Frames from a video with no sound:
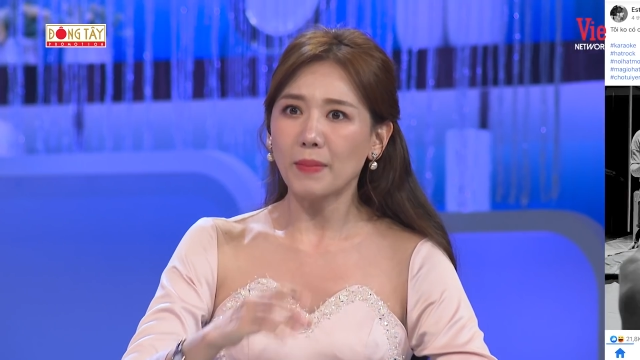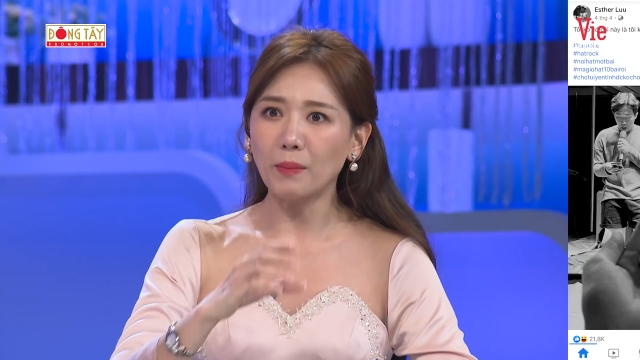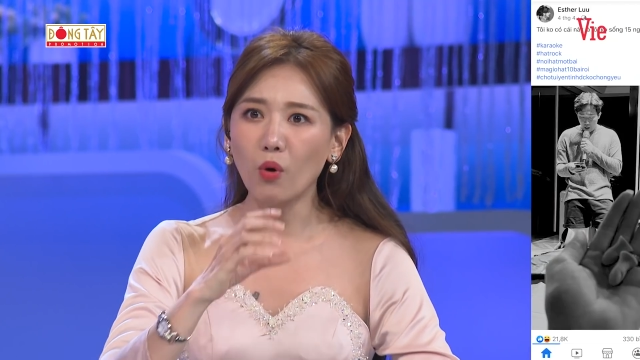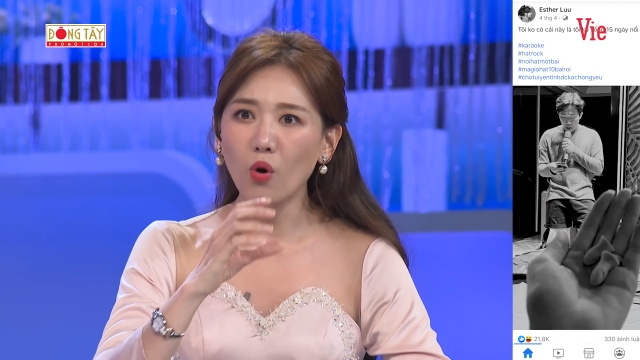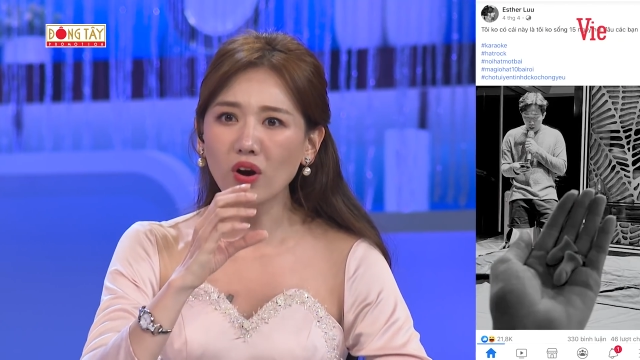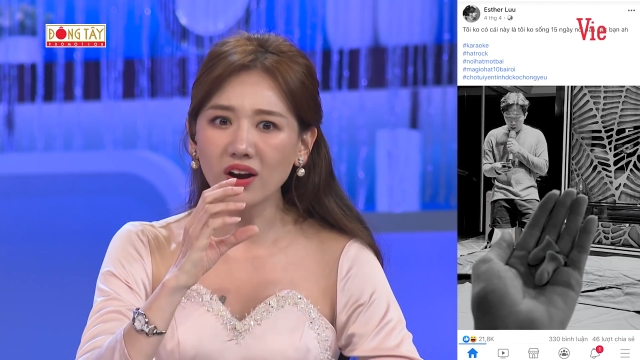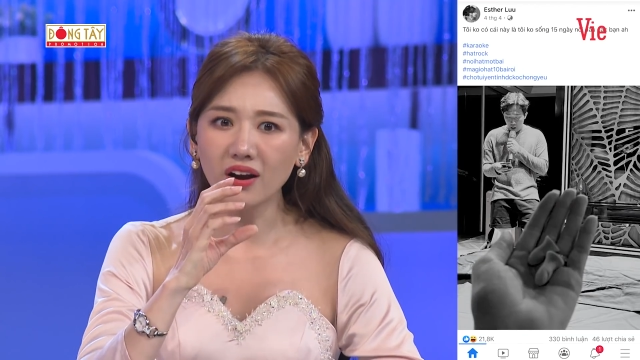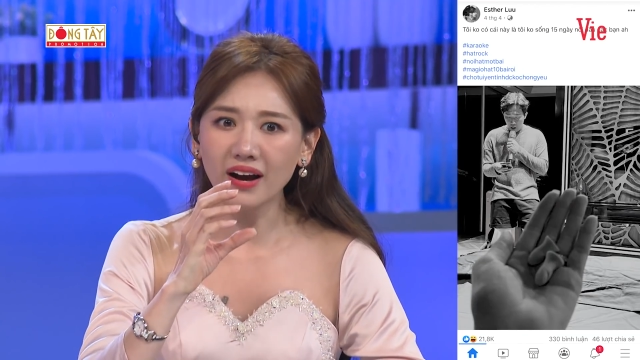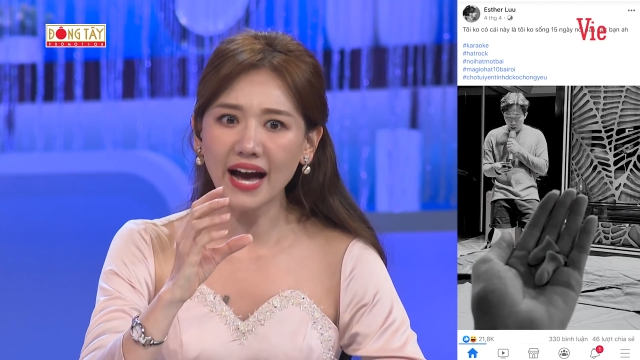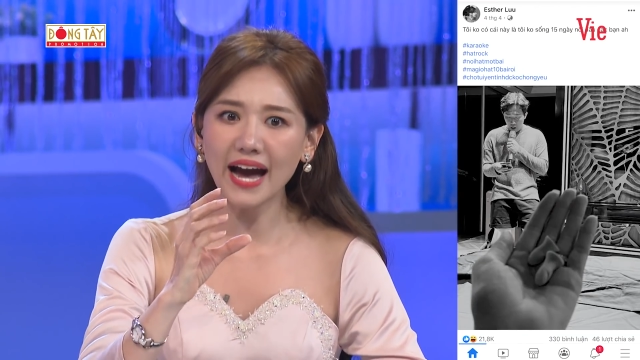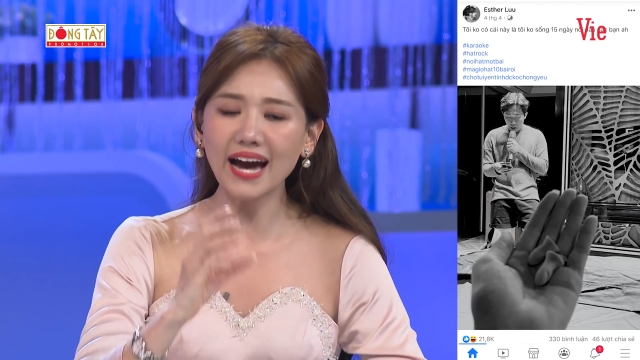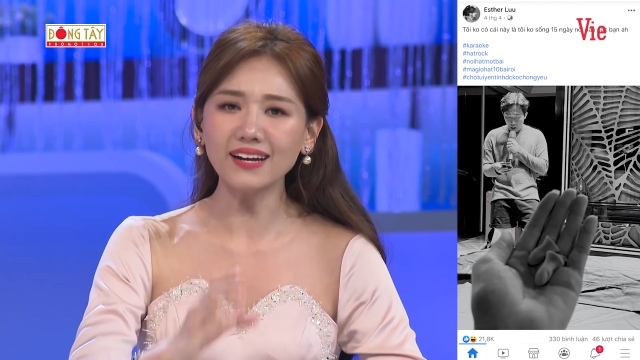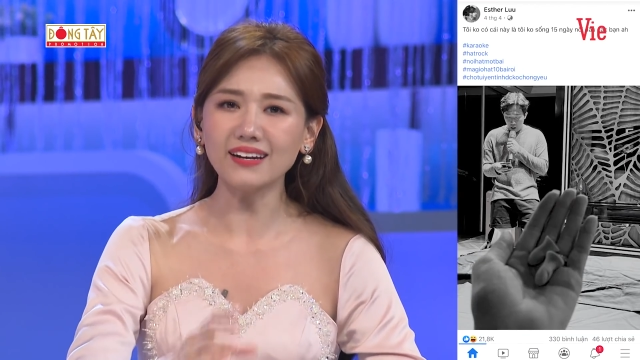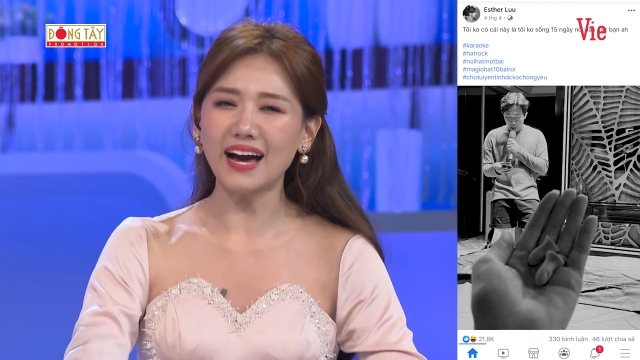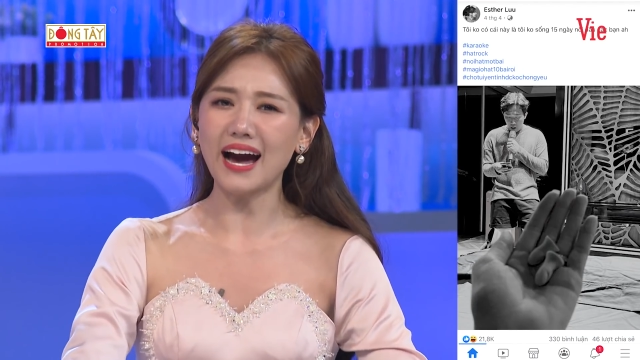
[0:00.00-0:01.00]
Mà mỗi lần
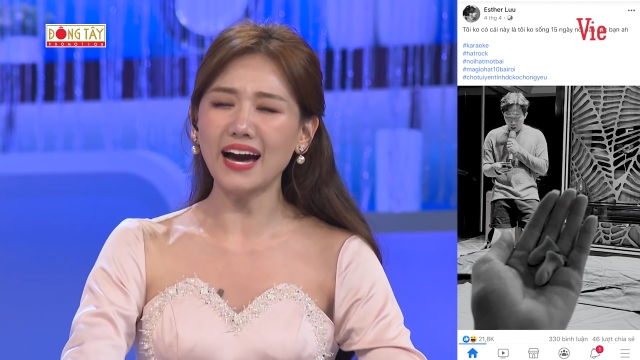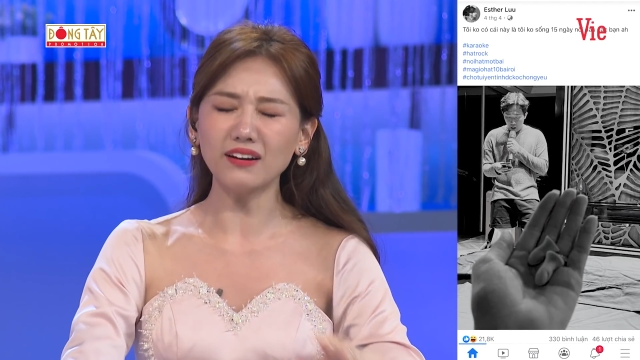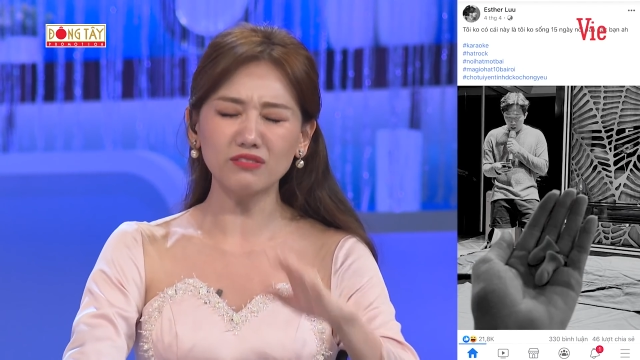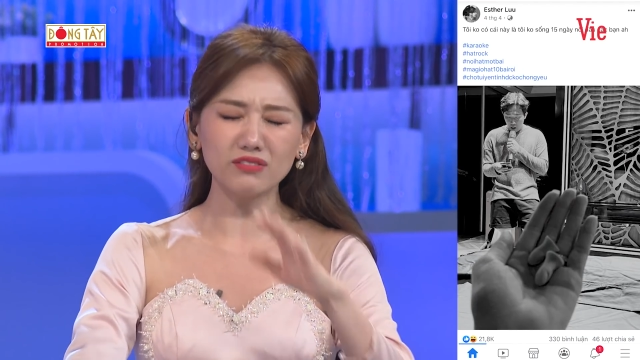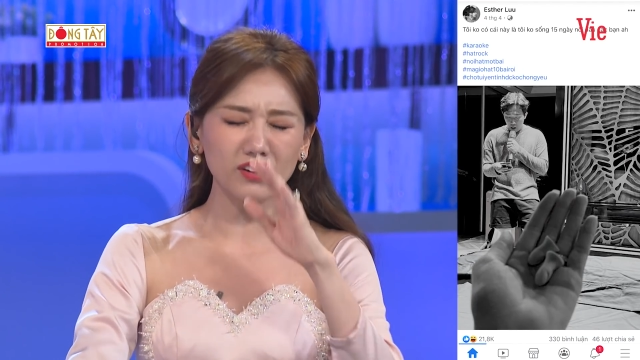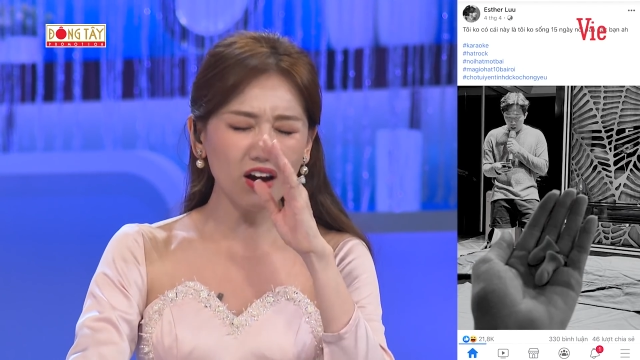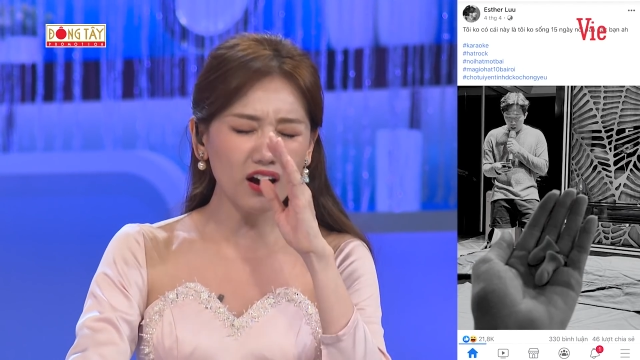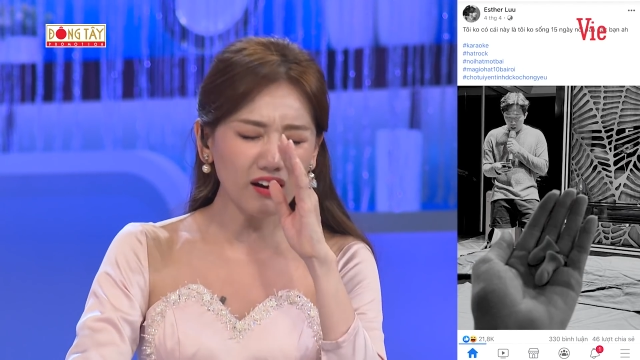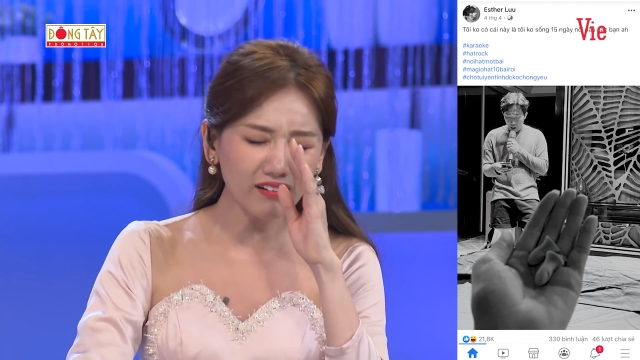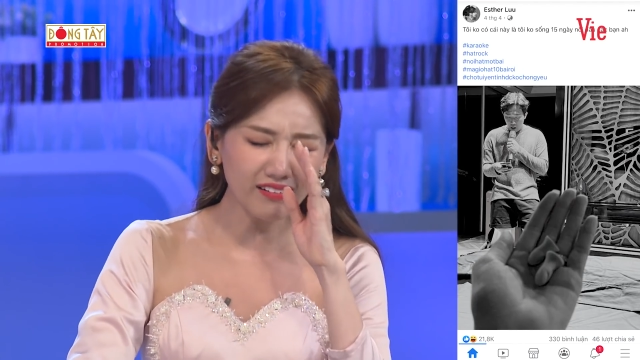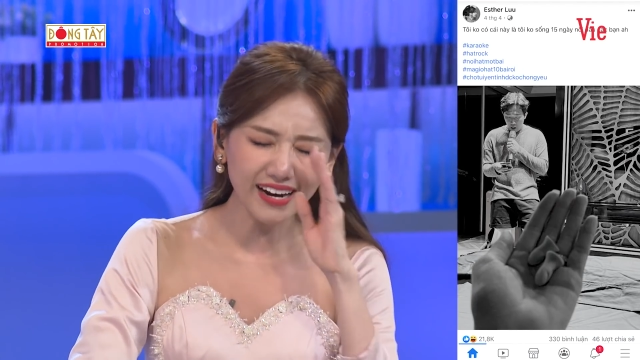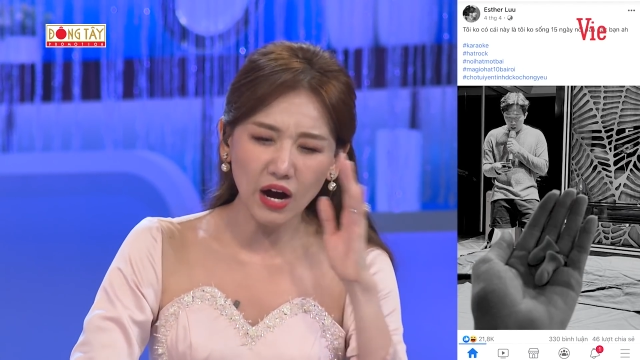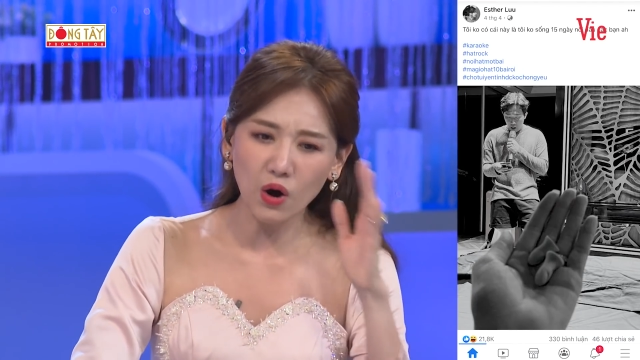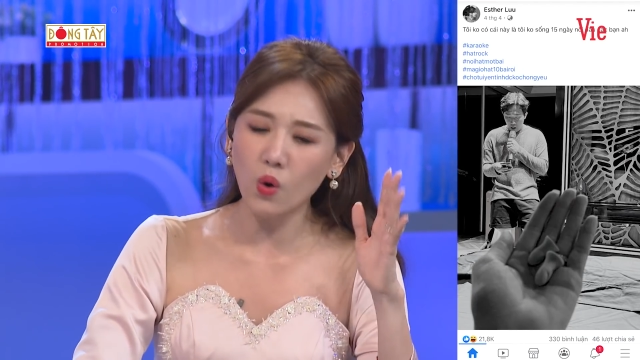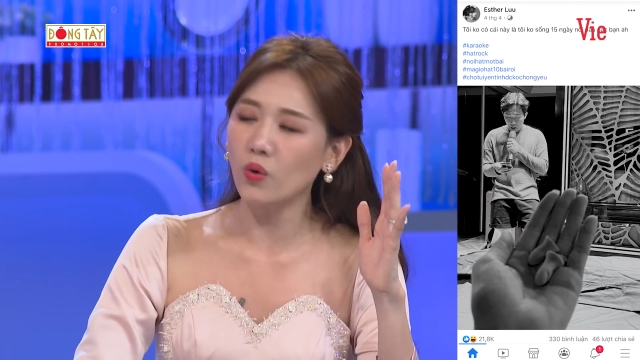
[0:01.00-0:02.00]
hát là hát rất là